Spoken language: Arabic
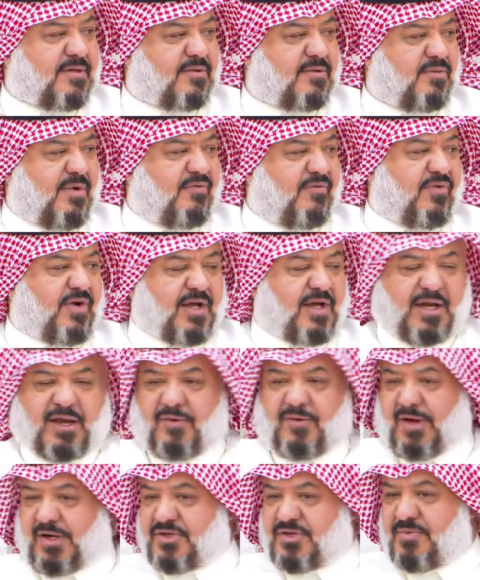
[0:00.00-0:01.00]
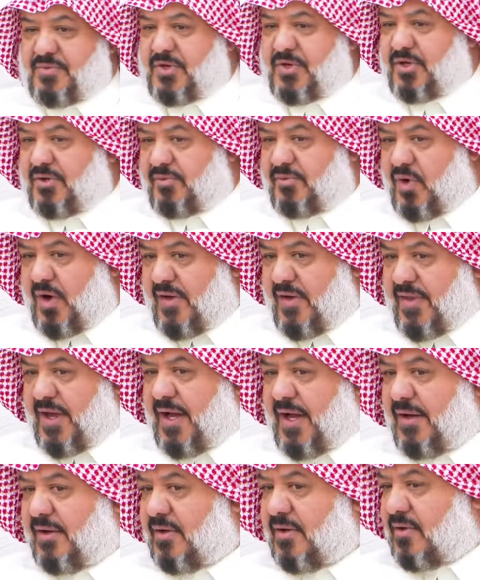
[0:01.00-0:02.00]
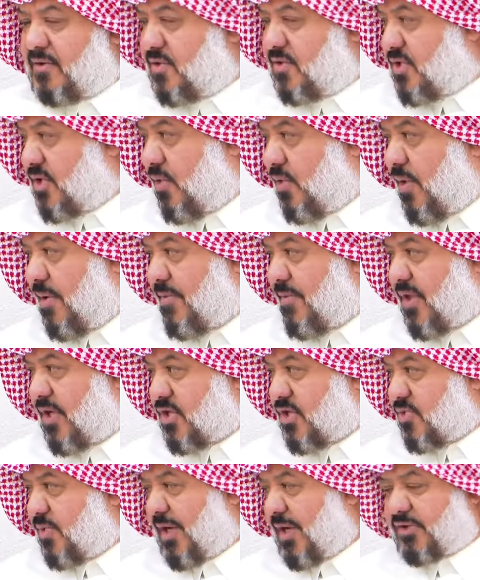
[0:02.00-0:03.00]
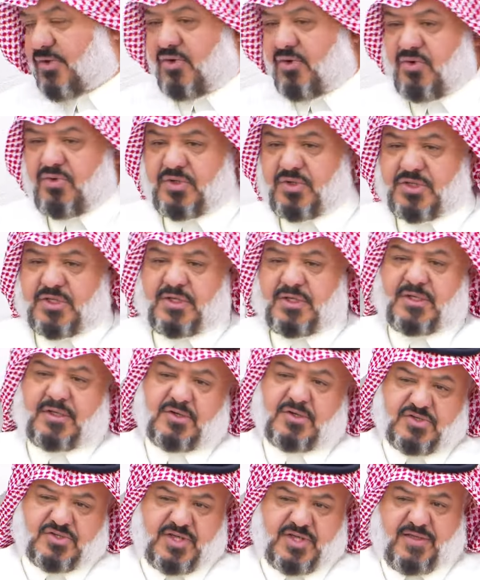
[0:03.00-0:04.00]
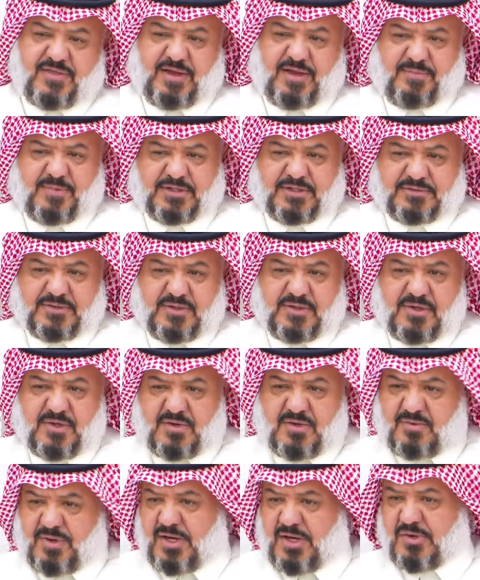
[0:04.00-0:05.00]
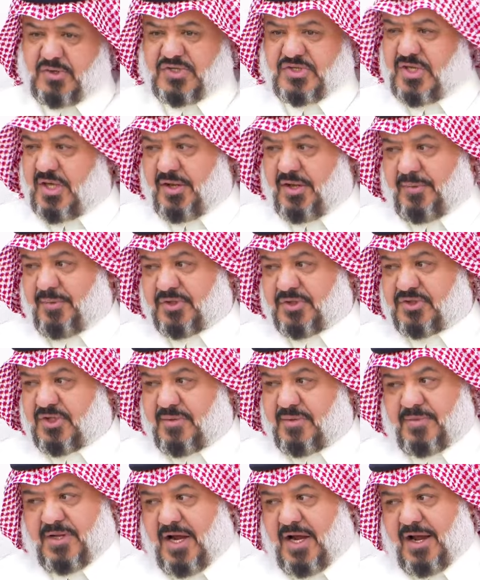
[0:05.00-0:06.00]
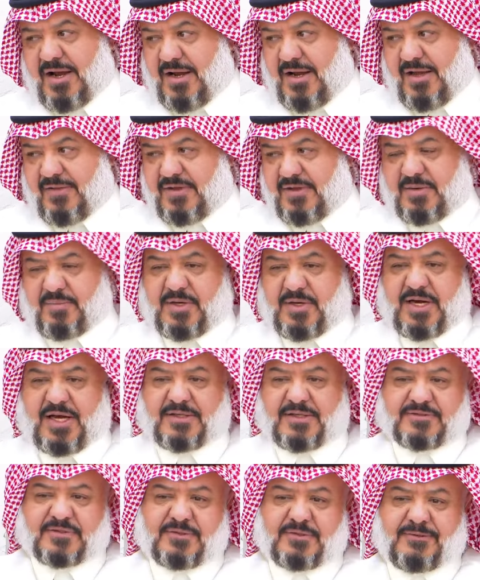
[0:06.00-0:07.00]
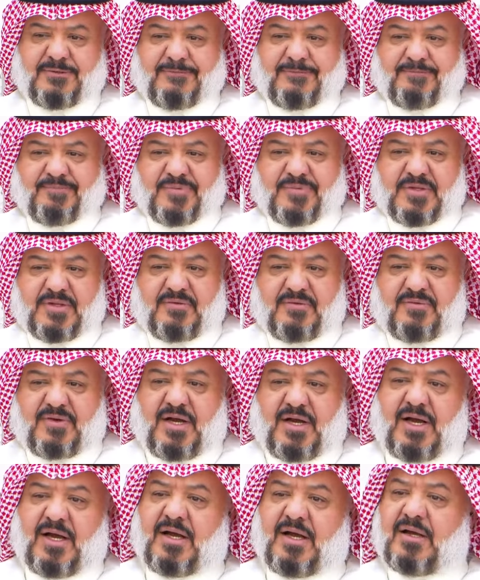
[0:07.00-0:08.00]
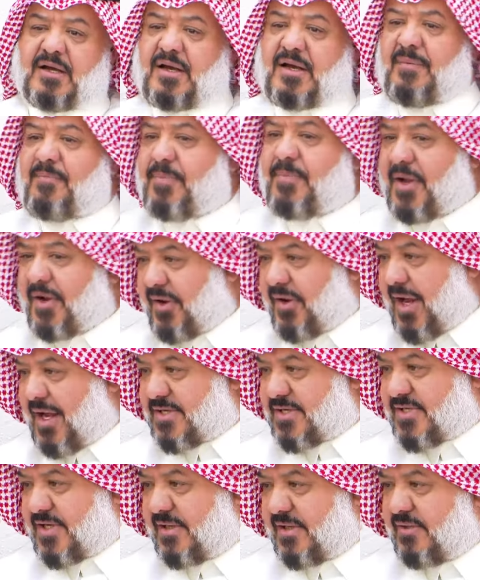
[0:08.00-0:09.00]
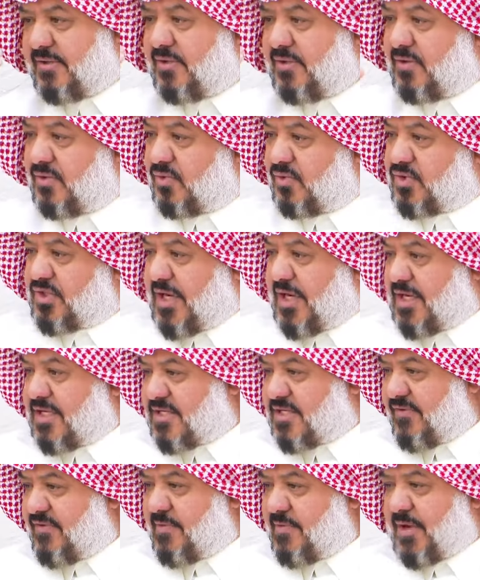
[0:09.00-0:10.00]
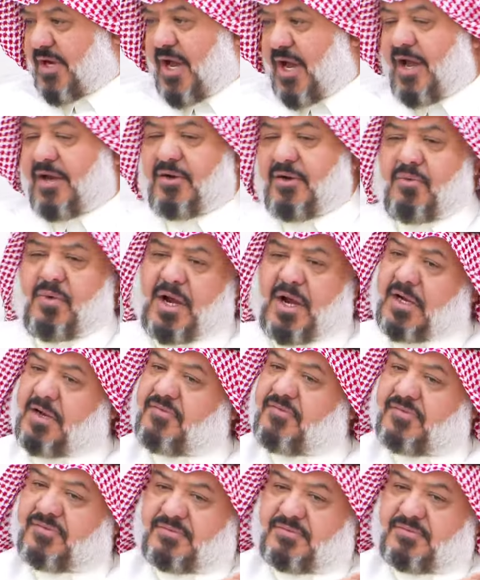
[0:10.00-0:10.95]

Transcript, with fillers: وفق الله واحد منهم وخذاه سوى مثل سوات اخوي الاستاذ احمد ولا يستغرب الطيب من اهل هذه البلاد الله يعزك فقبل راسه وجلسه في مكانه ووقف